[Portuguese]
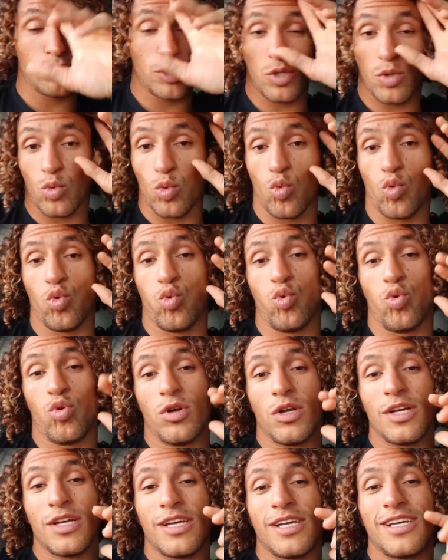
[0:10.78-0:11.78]
tudo,
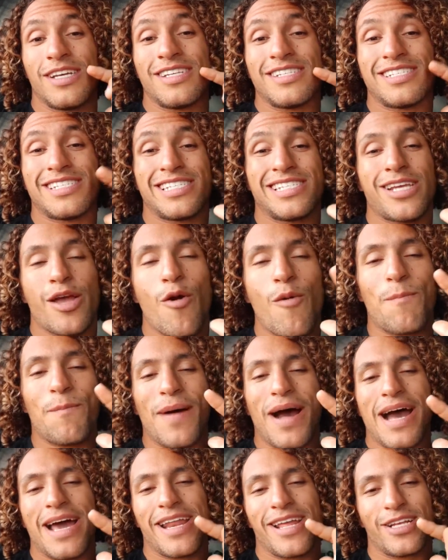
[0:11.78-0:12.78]
se eu
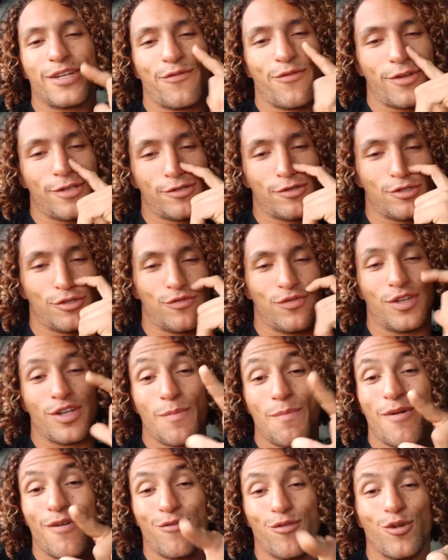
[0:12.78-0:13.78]
parei de fazer os vídeos é
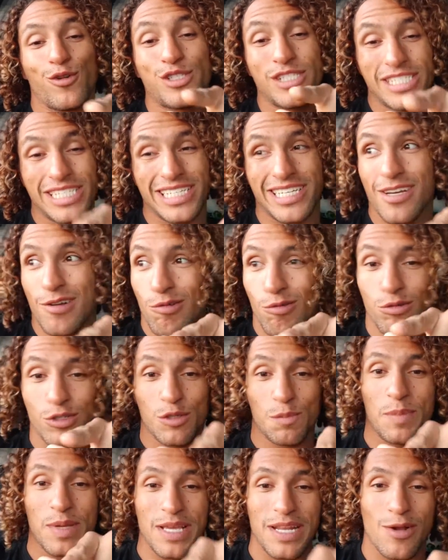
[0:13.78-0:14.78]
pra você que é
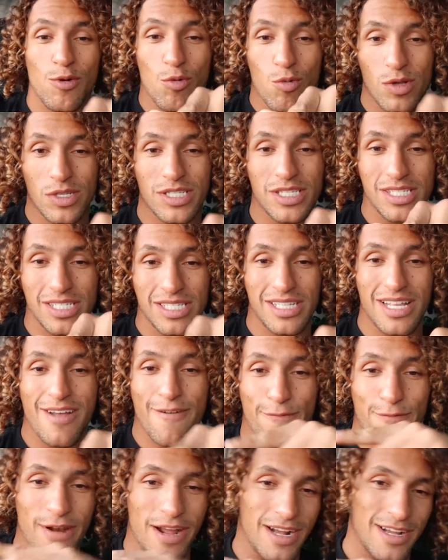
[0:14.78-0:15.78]
conspirão com essas
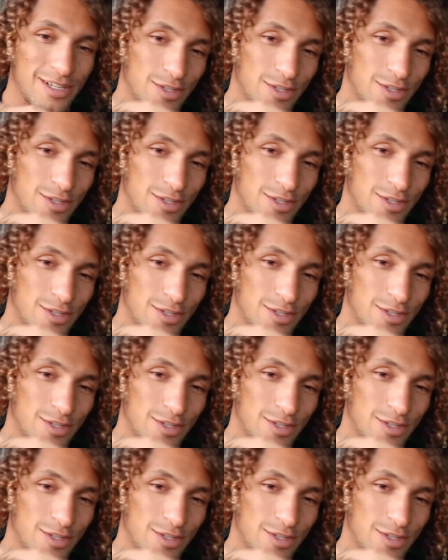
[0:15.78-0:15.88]
ideias fracas